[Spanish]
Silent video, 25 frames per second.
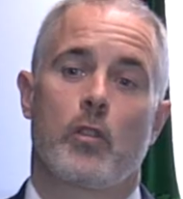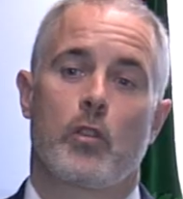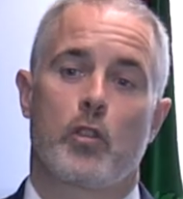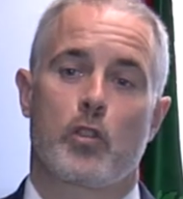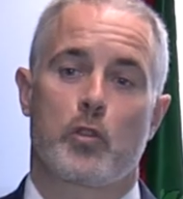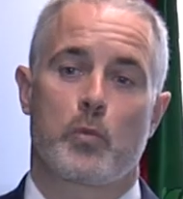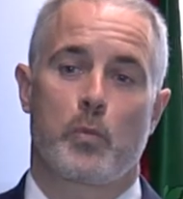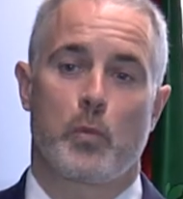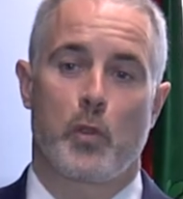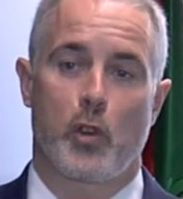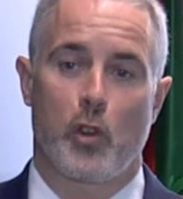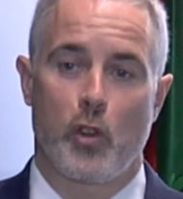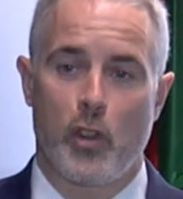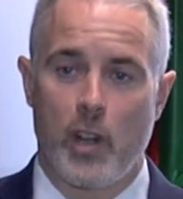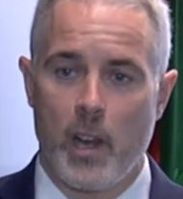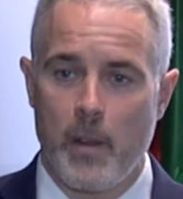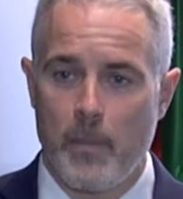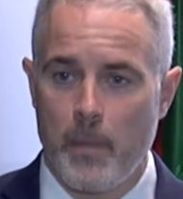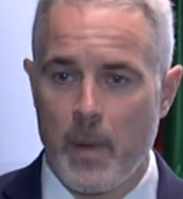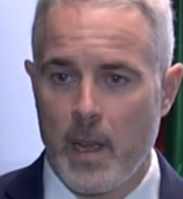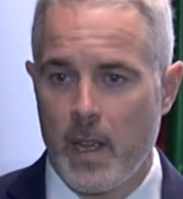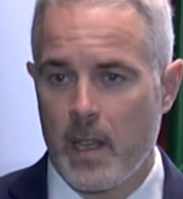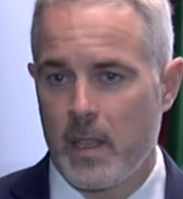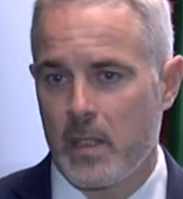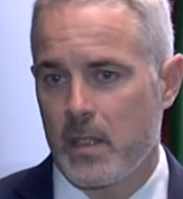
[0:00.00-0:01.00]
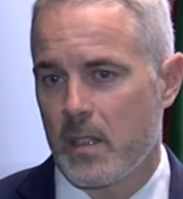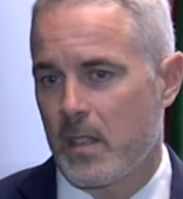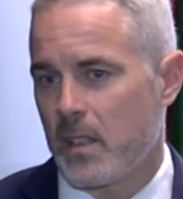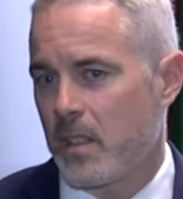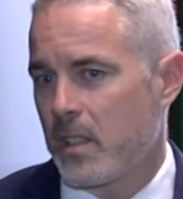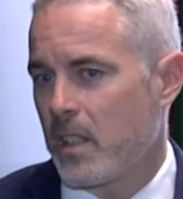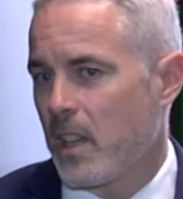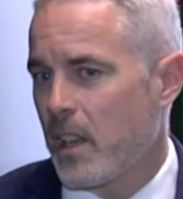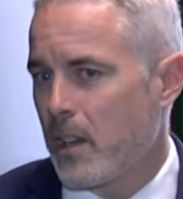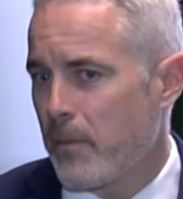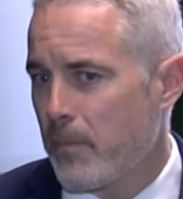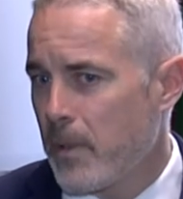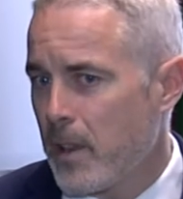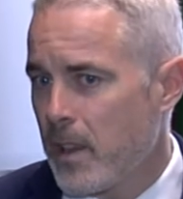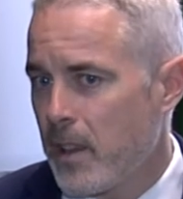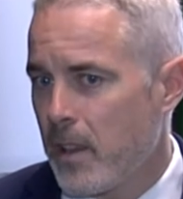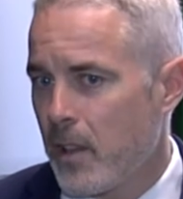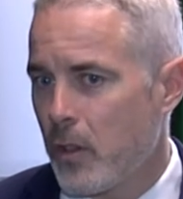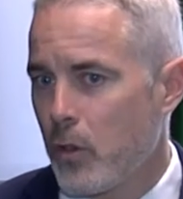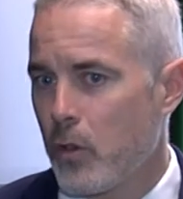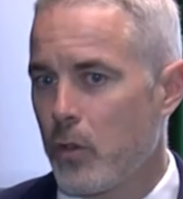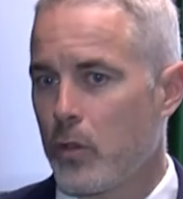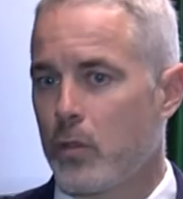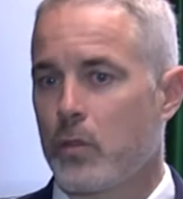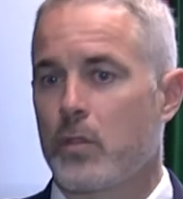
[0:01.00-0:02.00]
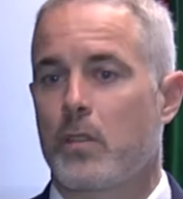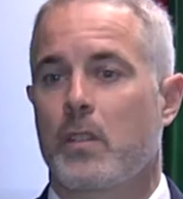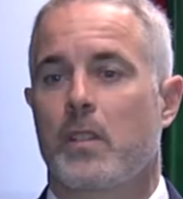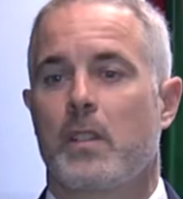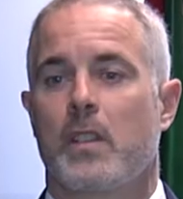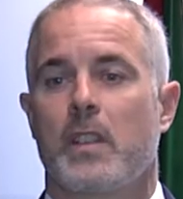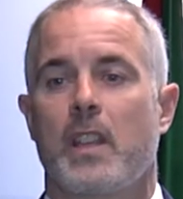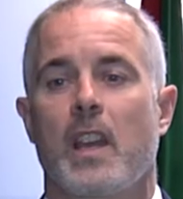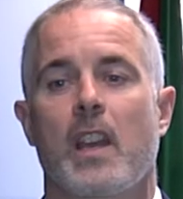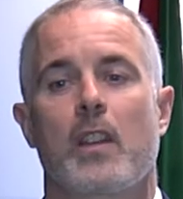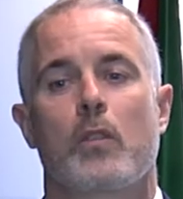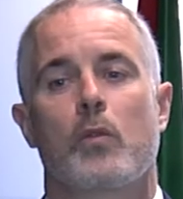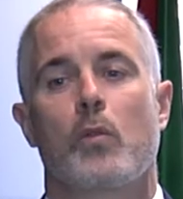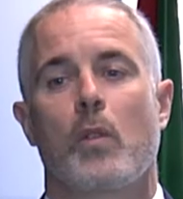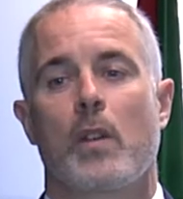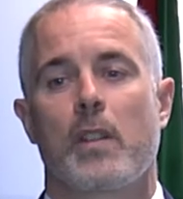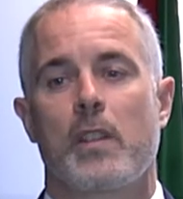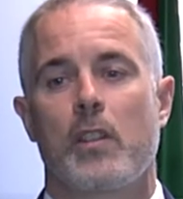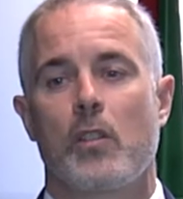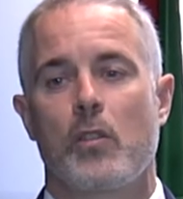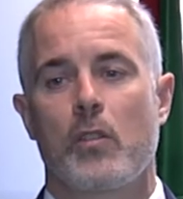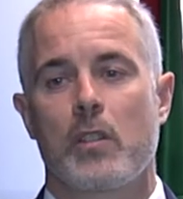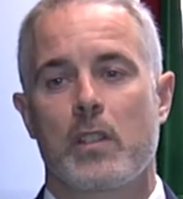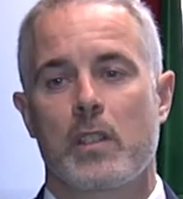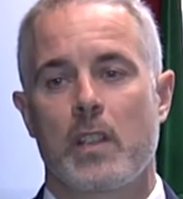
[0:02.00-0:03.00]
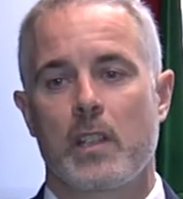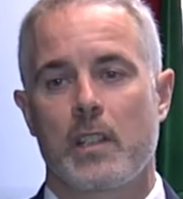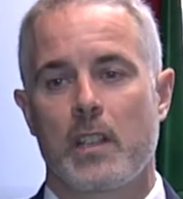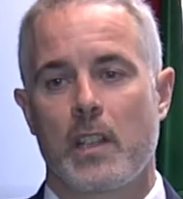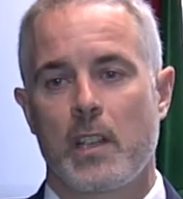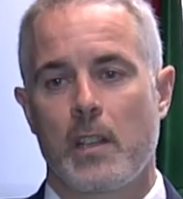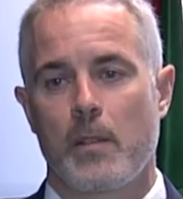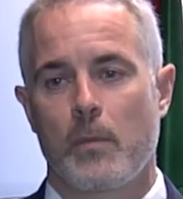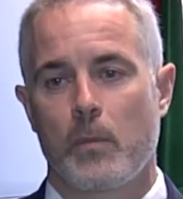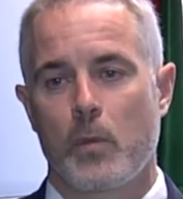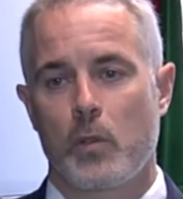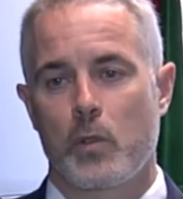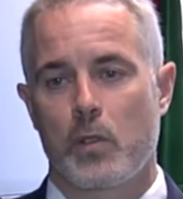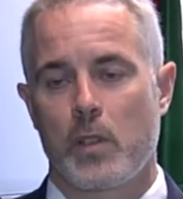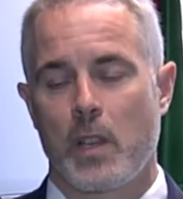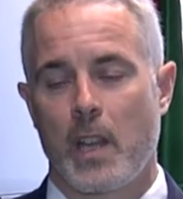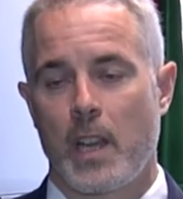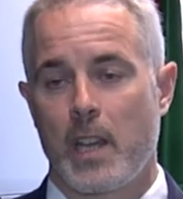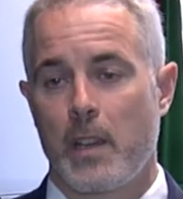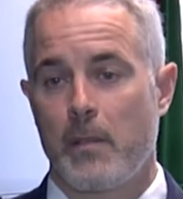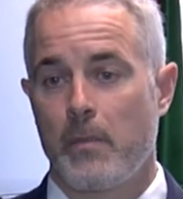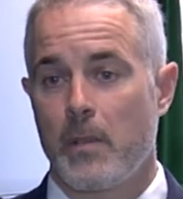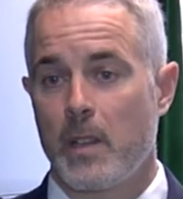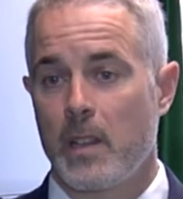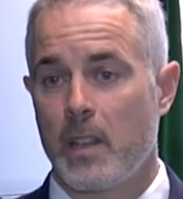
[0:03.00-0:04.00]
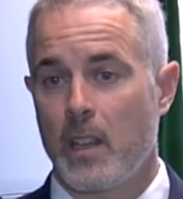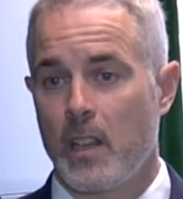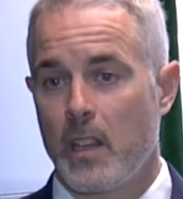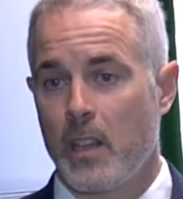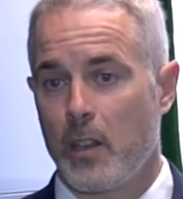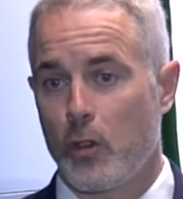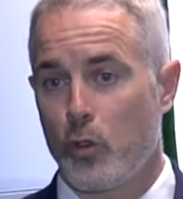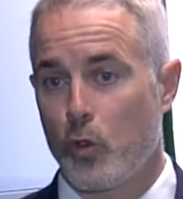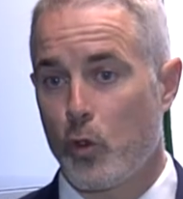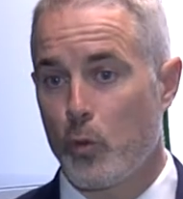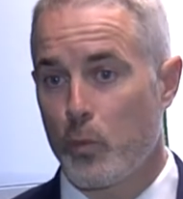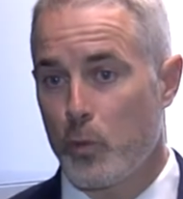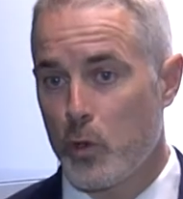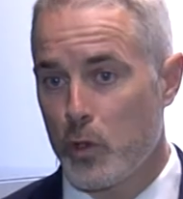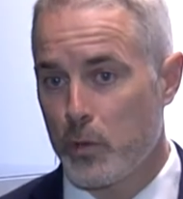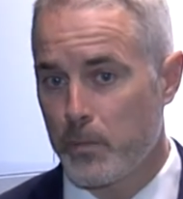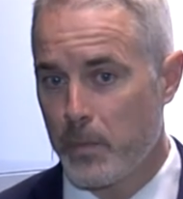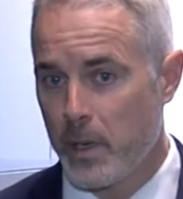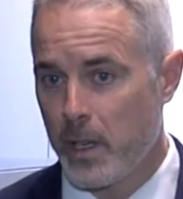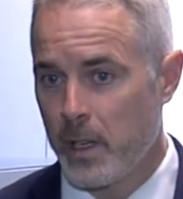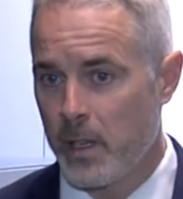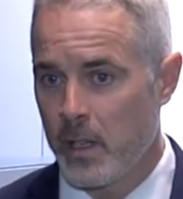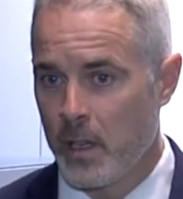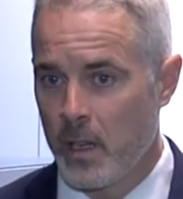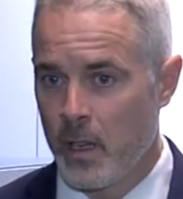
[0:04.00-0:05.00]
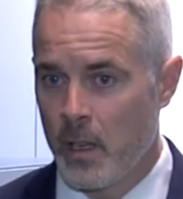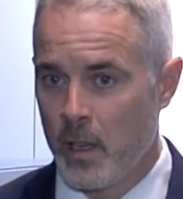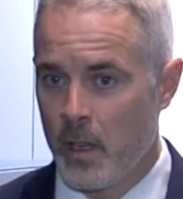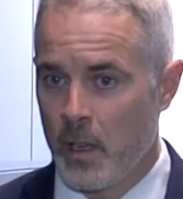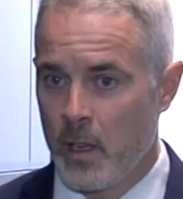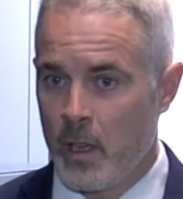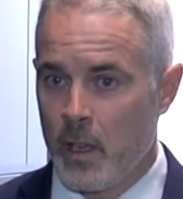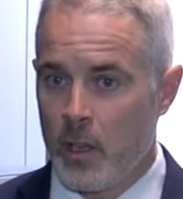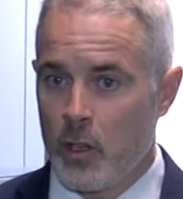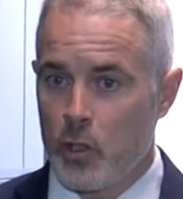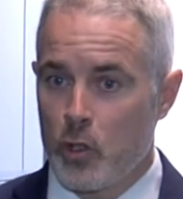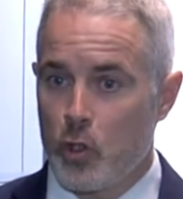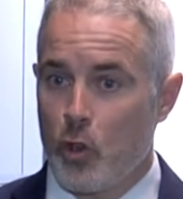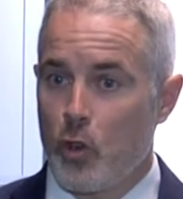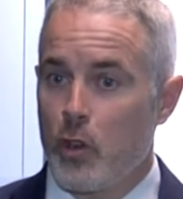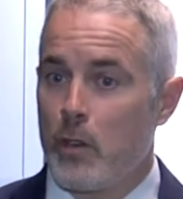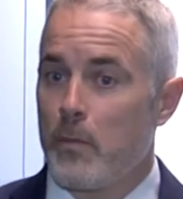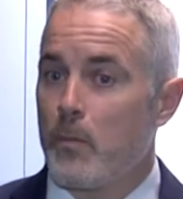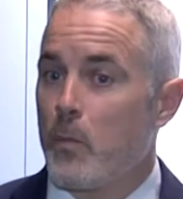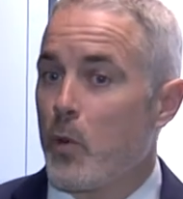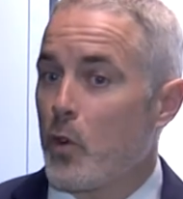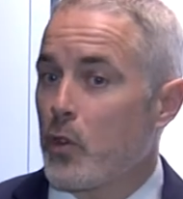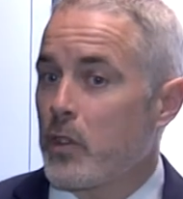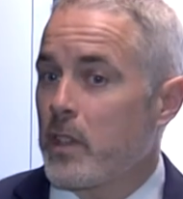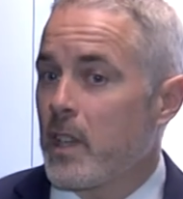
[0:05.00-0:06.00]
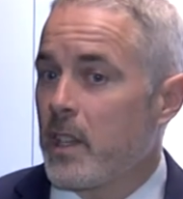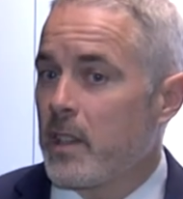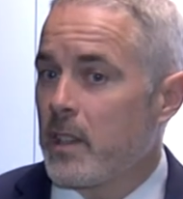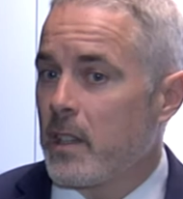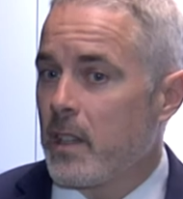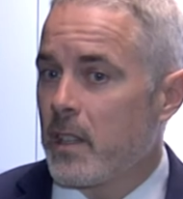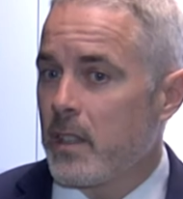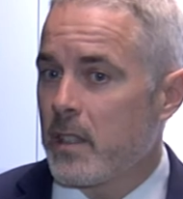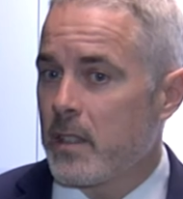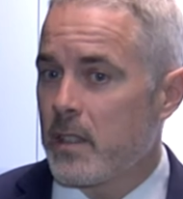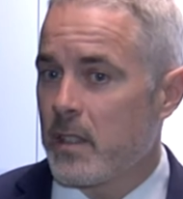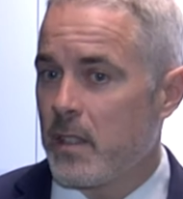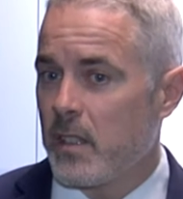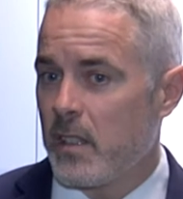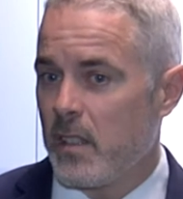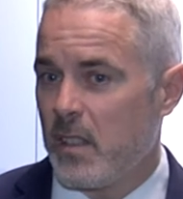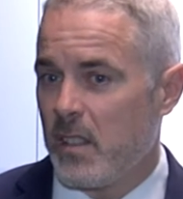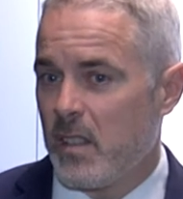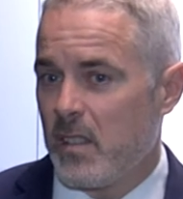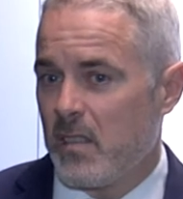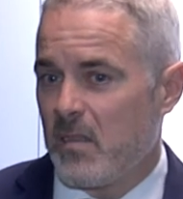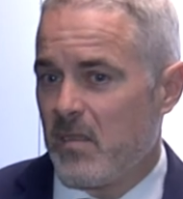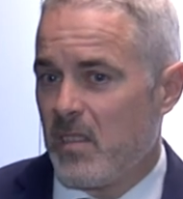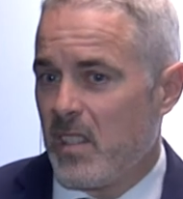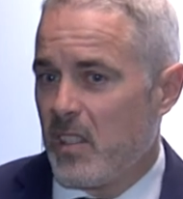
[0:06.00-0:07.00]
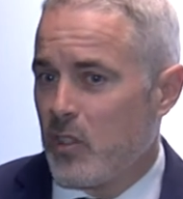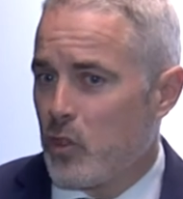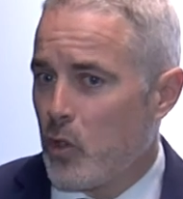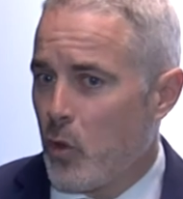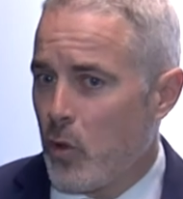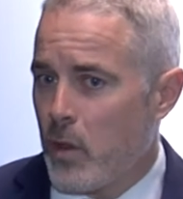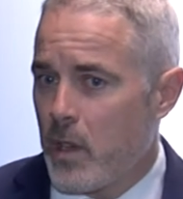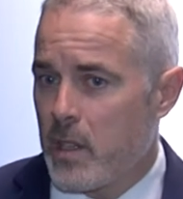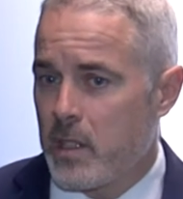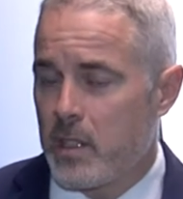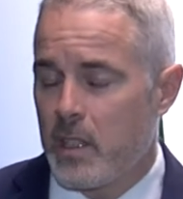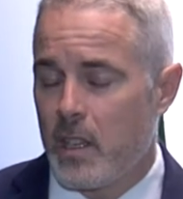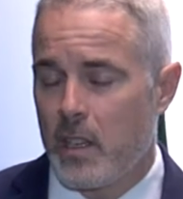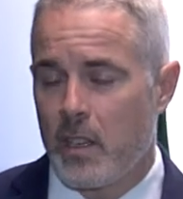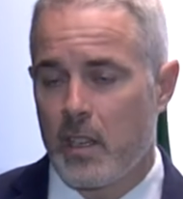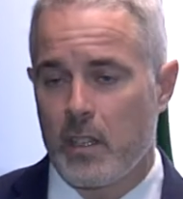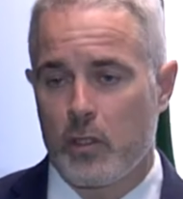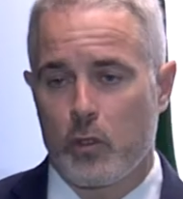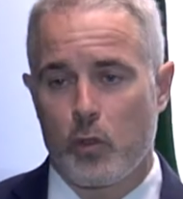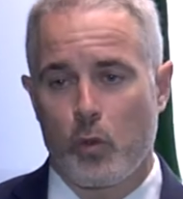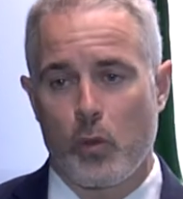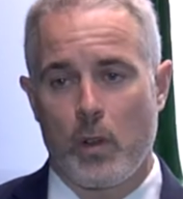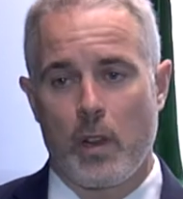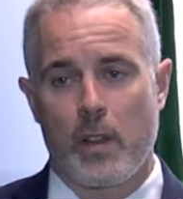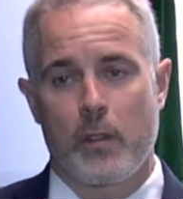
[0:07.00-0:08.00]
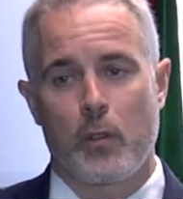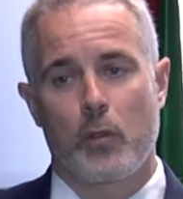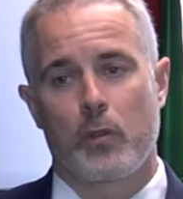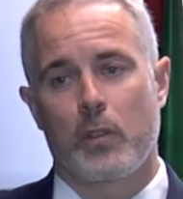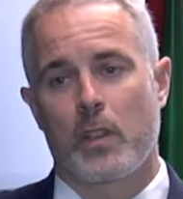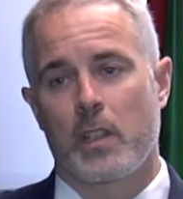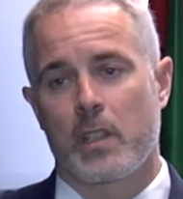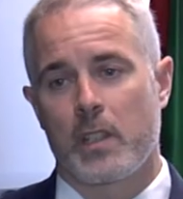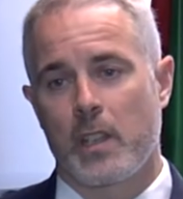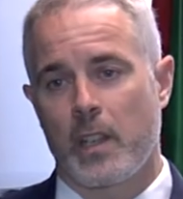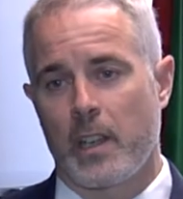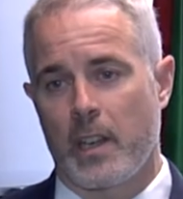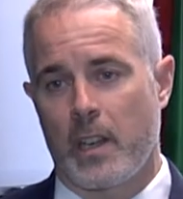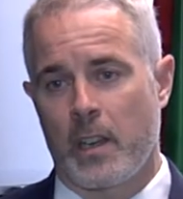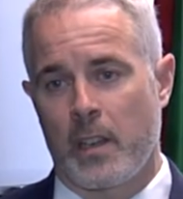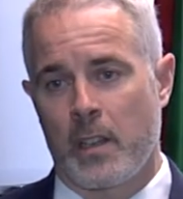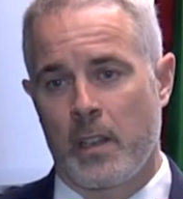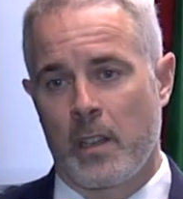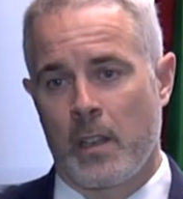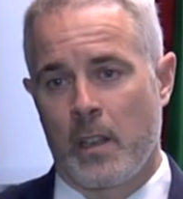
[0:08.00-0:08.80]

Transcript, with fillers: los programas, servicios y actuaciones que tenemos a nivel del Grupo SPRI son importantes y, y todas tienen su razón de ser